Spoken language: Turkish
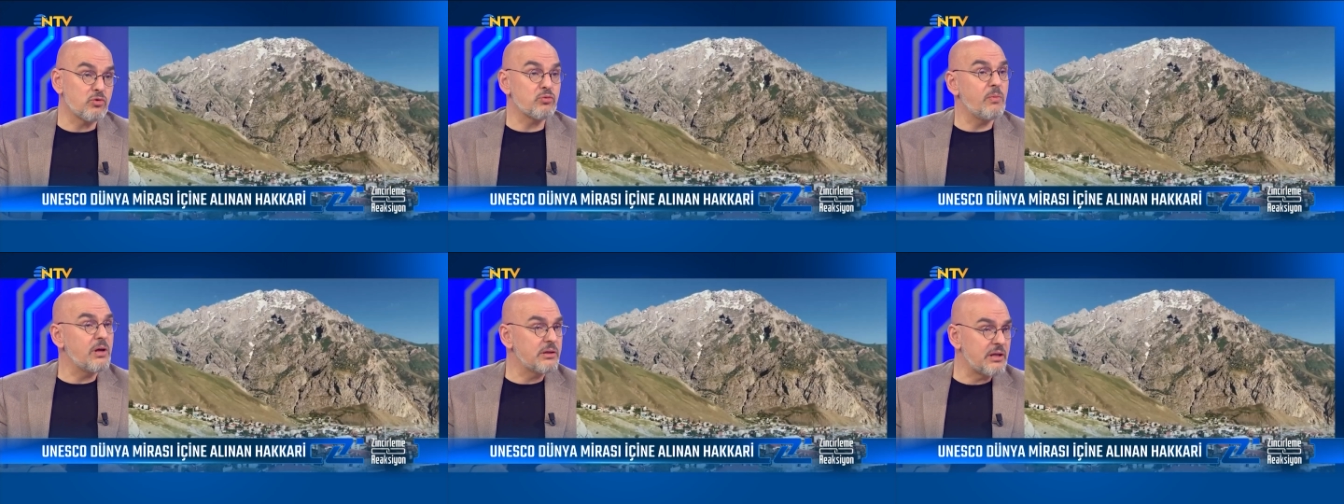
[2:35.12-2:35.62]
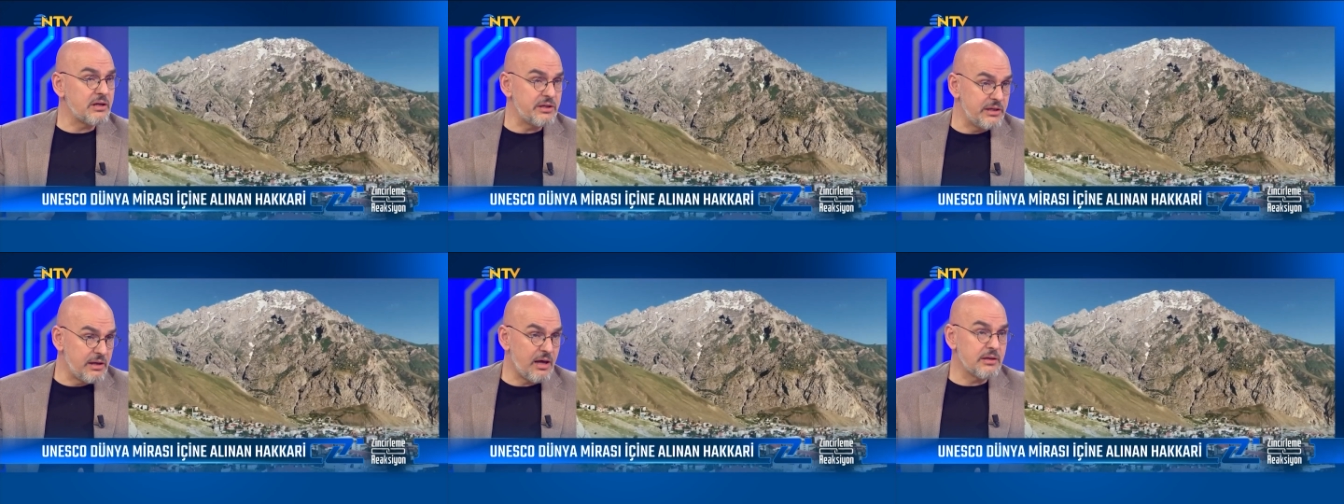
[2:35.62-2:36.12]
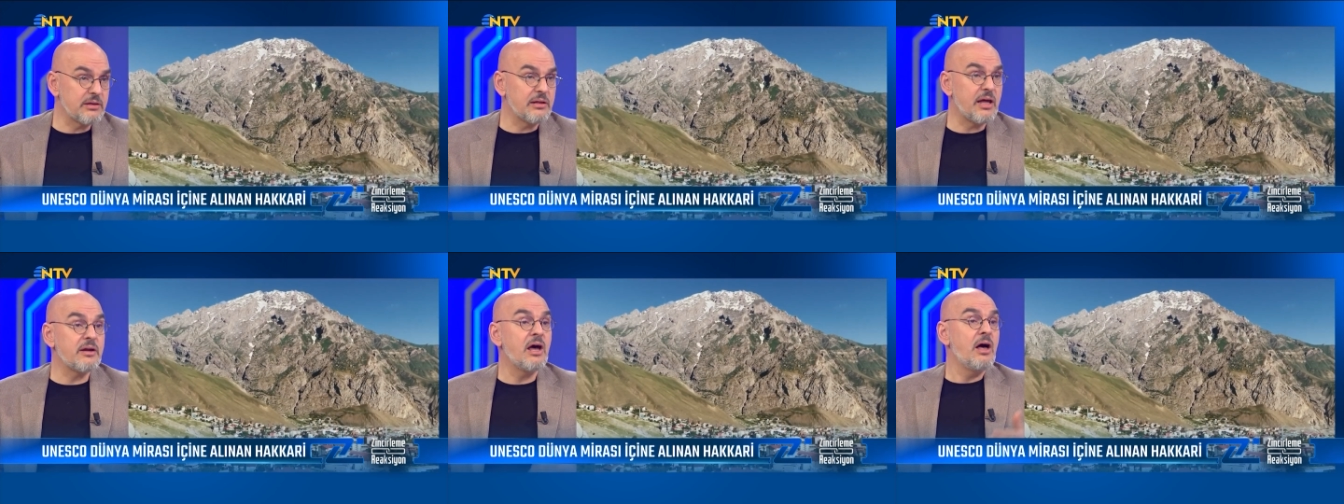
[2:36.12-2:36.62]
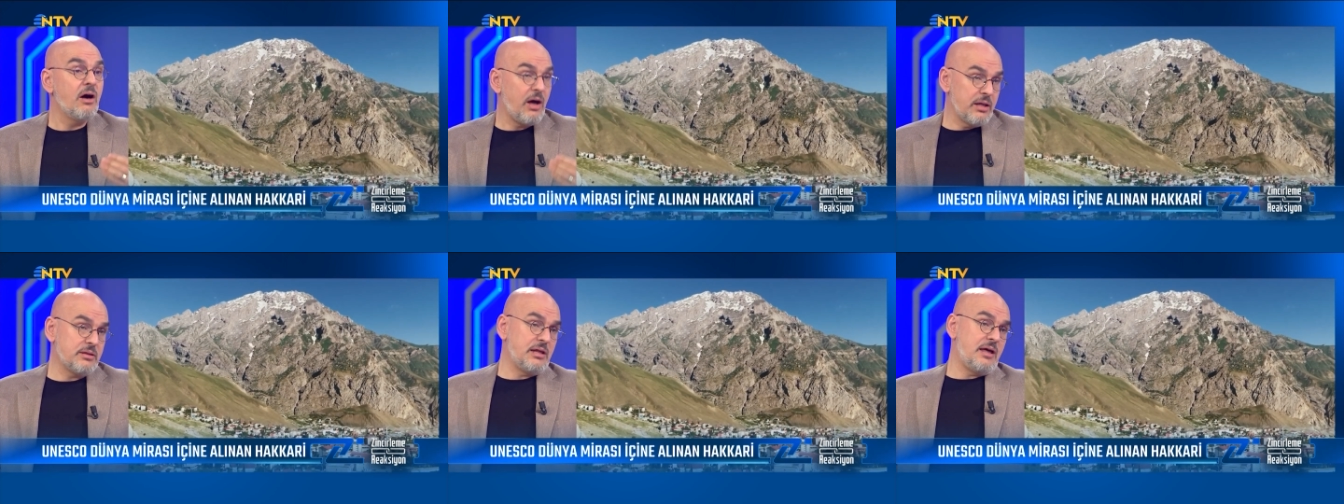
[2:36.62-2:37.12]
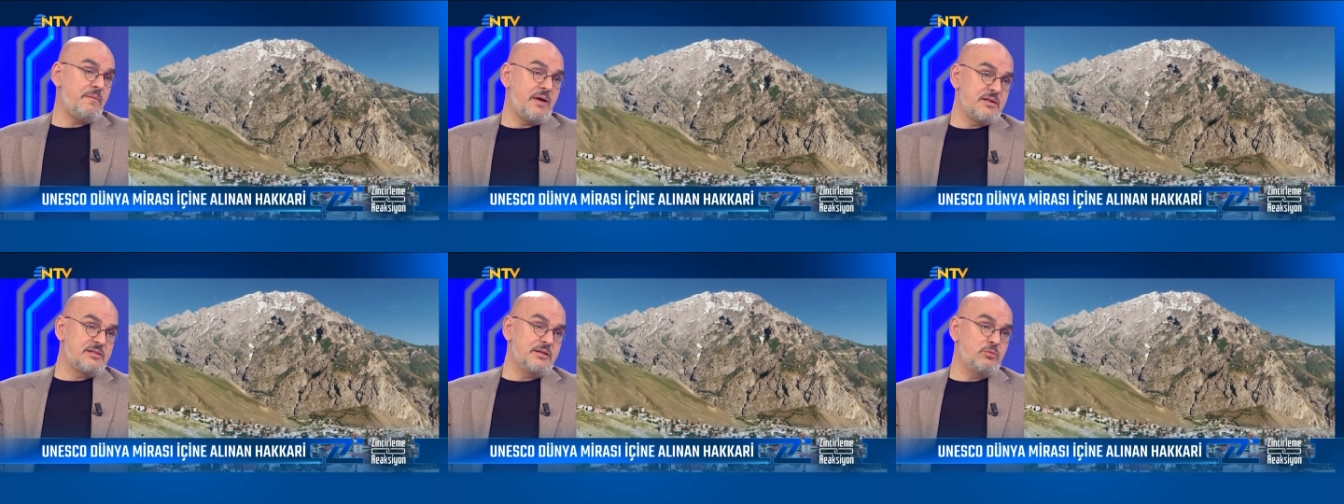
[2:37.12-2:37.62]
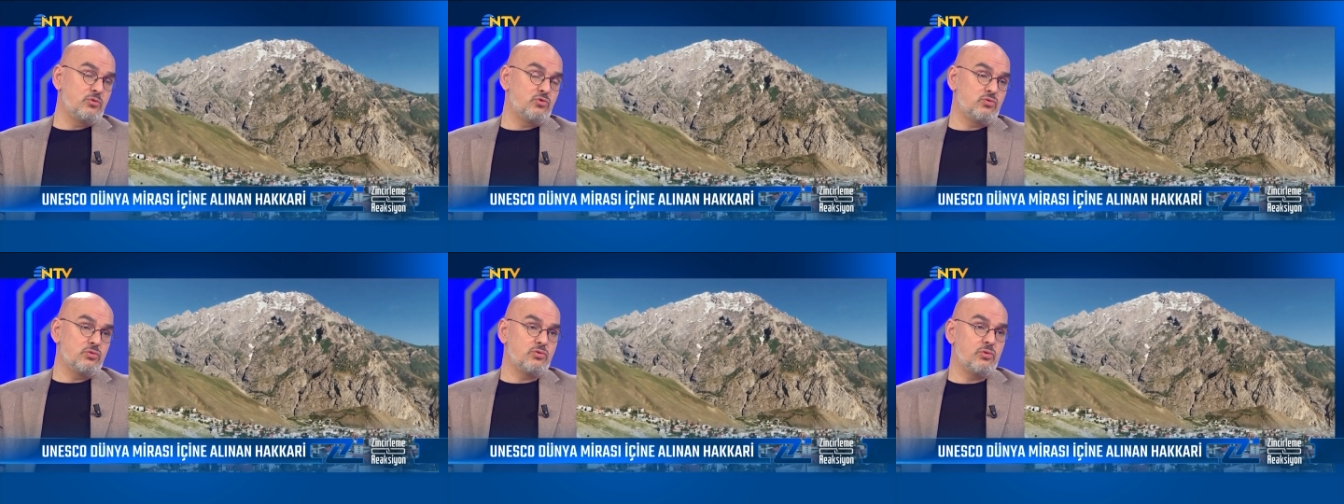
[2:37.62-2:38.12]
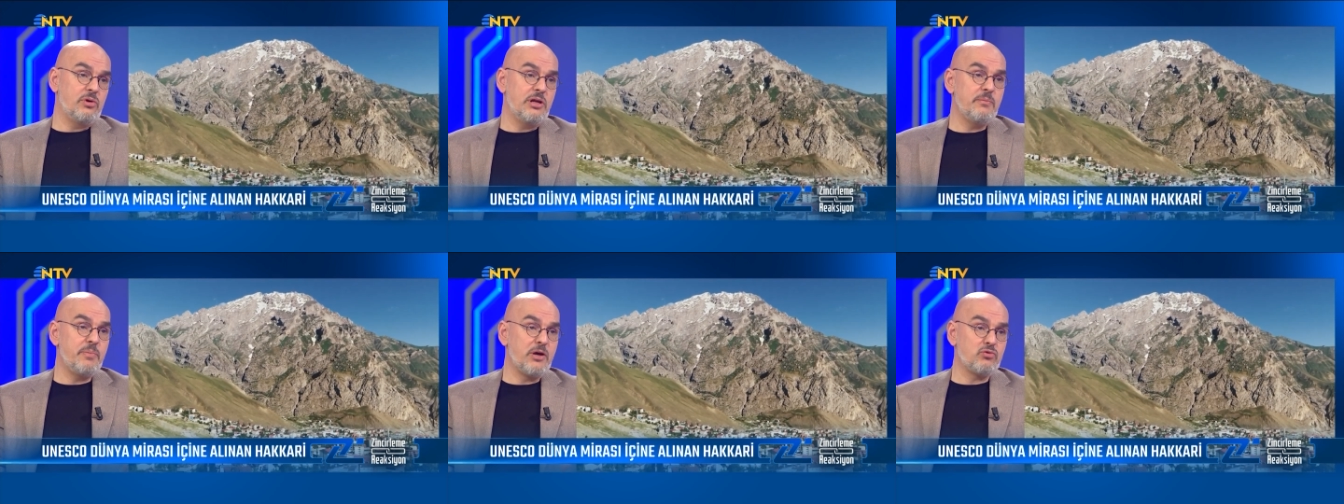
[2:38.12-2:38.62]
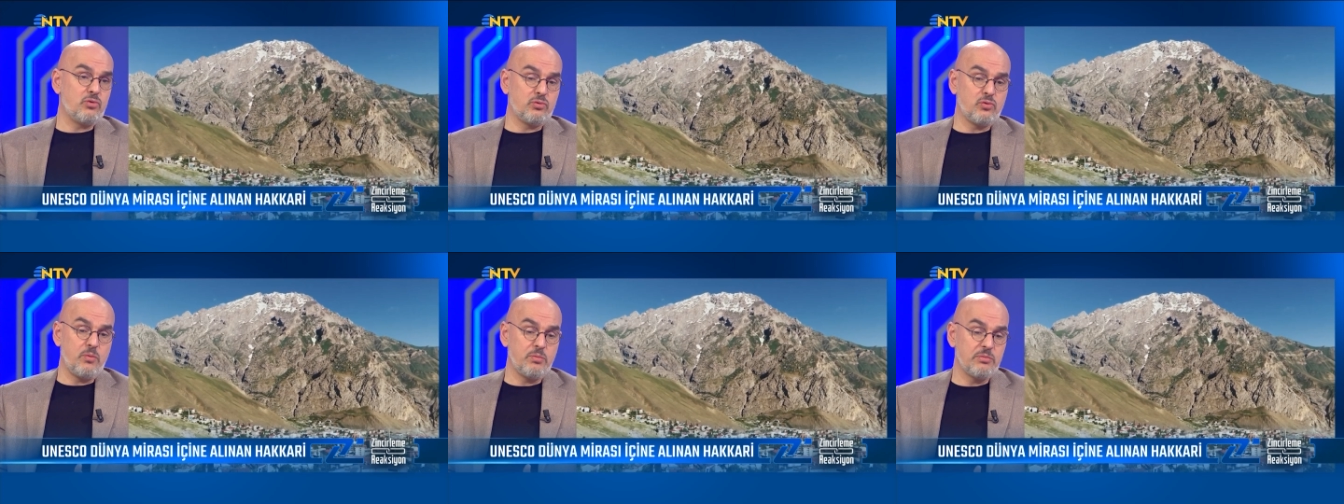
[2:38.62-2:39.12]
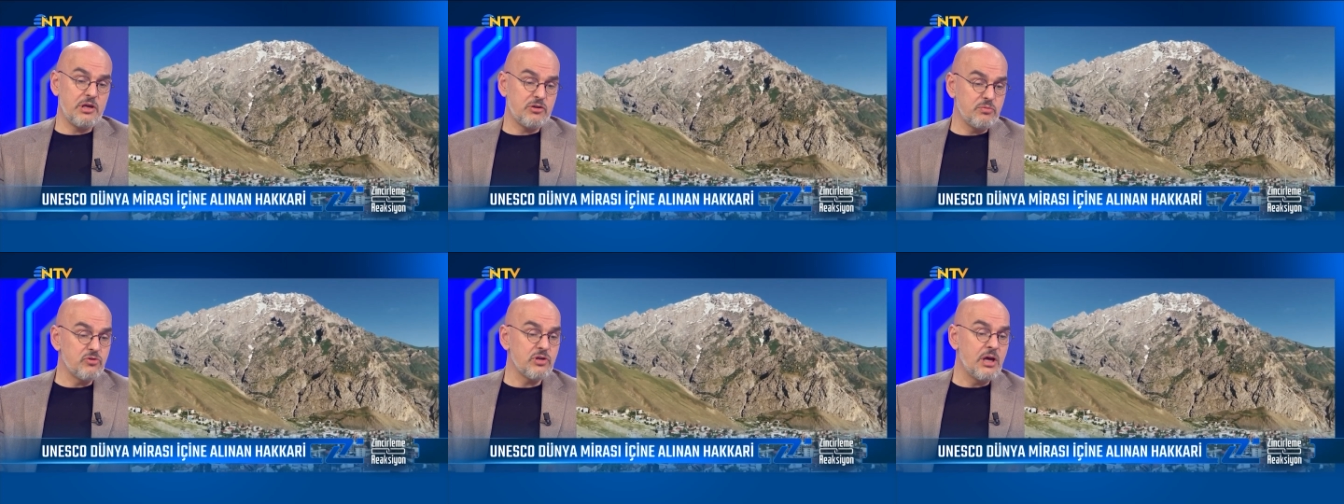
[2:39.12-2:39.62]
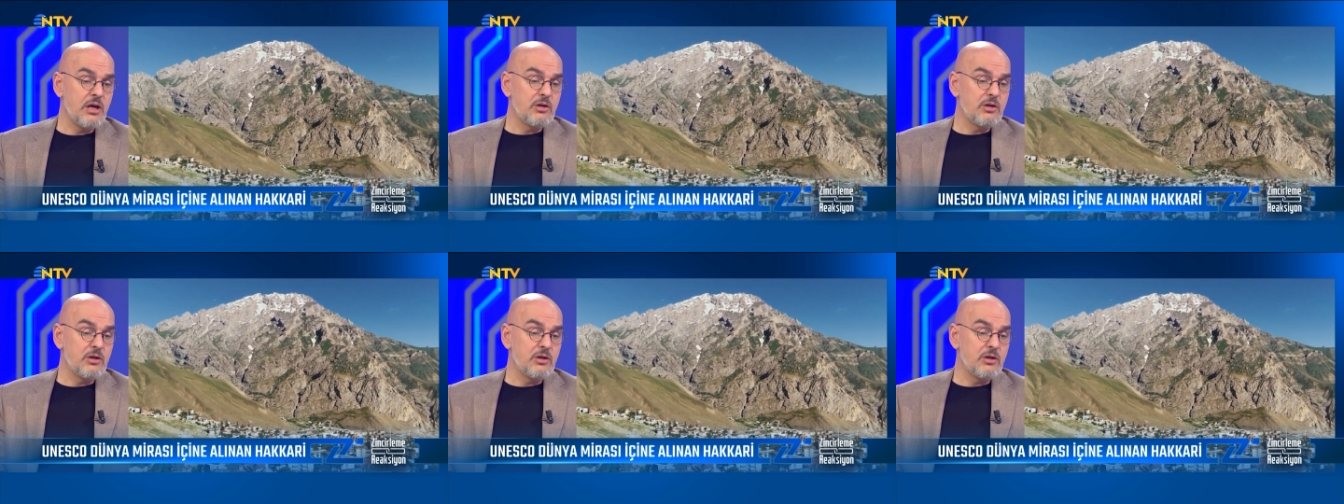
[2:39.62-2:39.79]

Osmanlılar, İlhanlılar. Hatta ben size bunu şunu söyleyeyim. Pek çok toplum geçmiş.